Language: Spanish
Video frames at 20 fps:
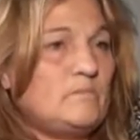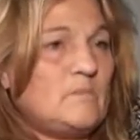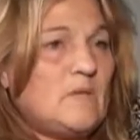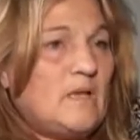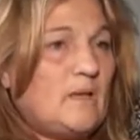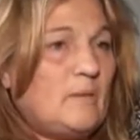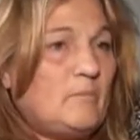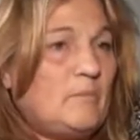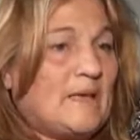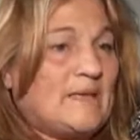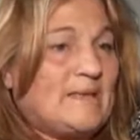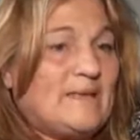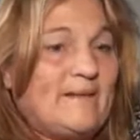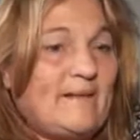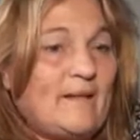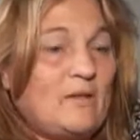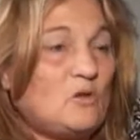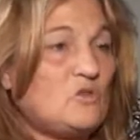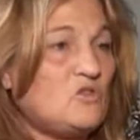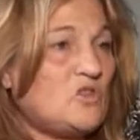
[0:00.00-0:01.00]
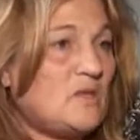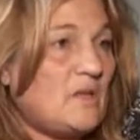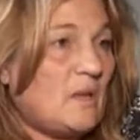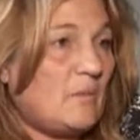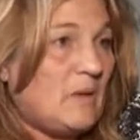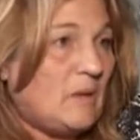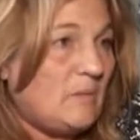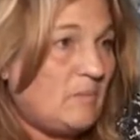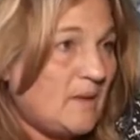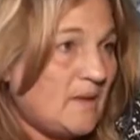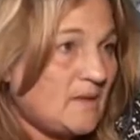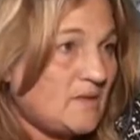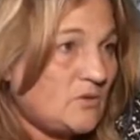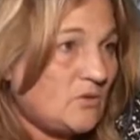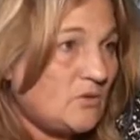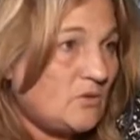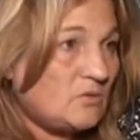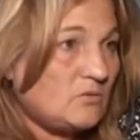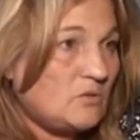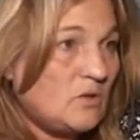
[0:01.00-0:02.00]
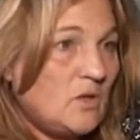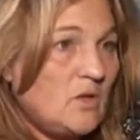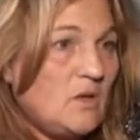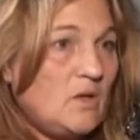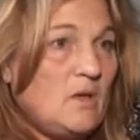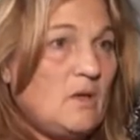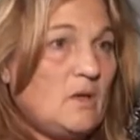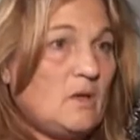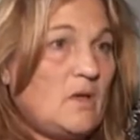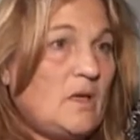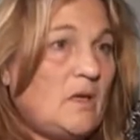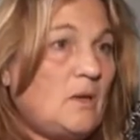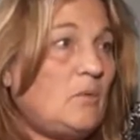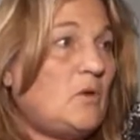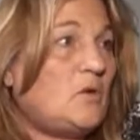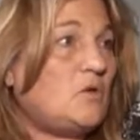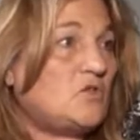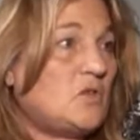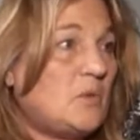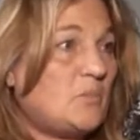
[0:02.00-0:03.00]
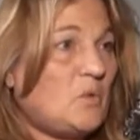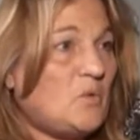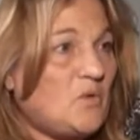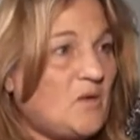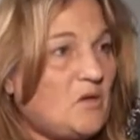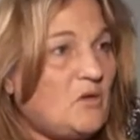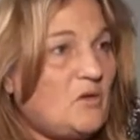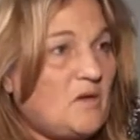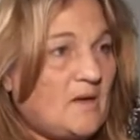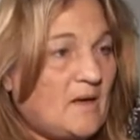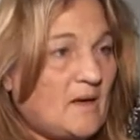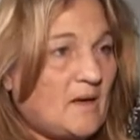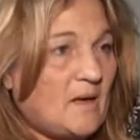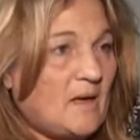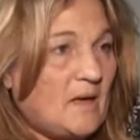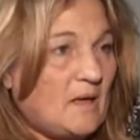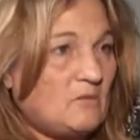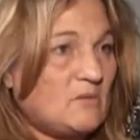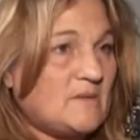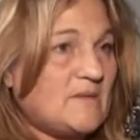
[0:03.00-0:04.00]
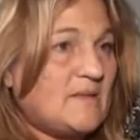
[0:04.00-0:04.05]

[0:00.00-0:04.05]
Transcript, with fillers: eh, partidas de 80 mil pesos que bueno, se pudieron ir arreglando.